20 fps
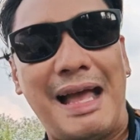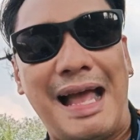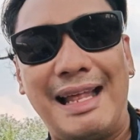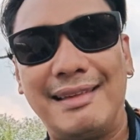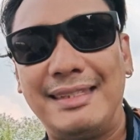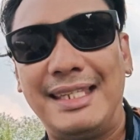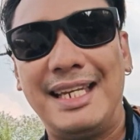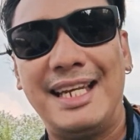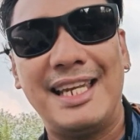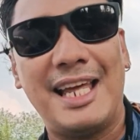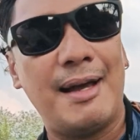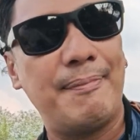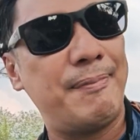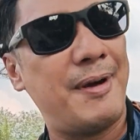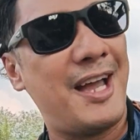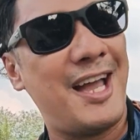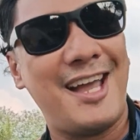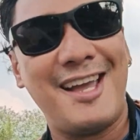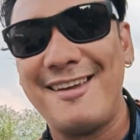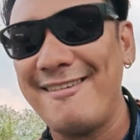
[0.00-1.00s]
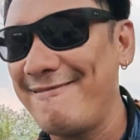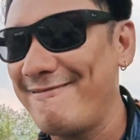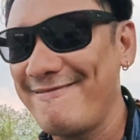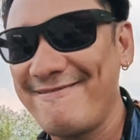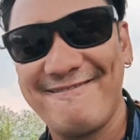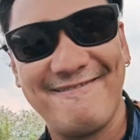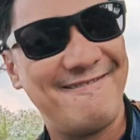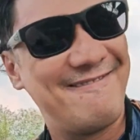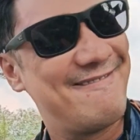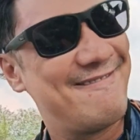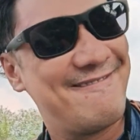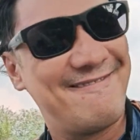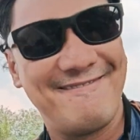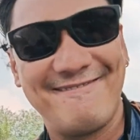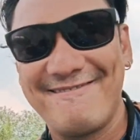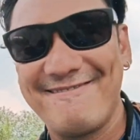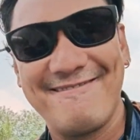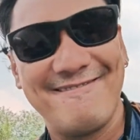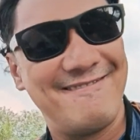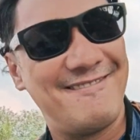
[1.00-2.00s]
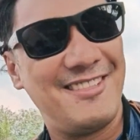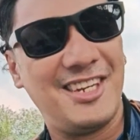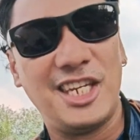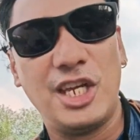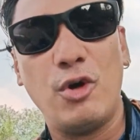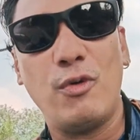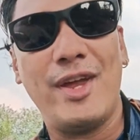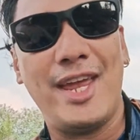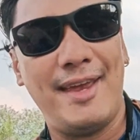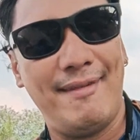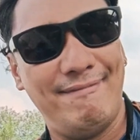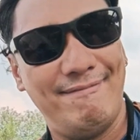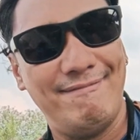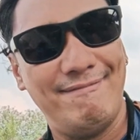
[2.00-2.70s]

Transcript: Lahat sila napa ngiwi.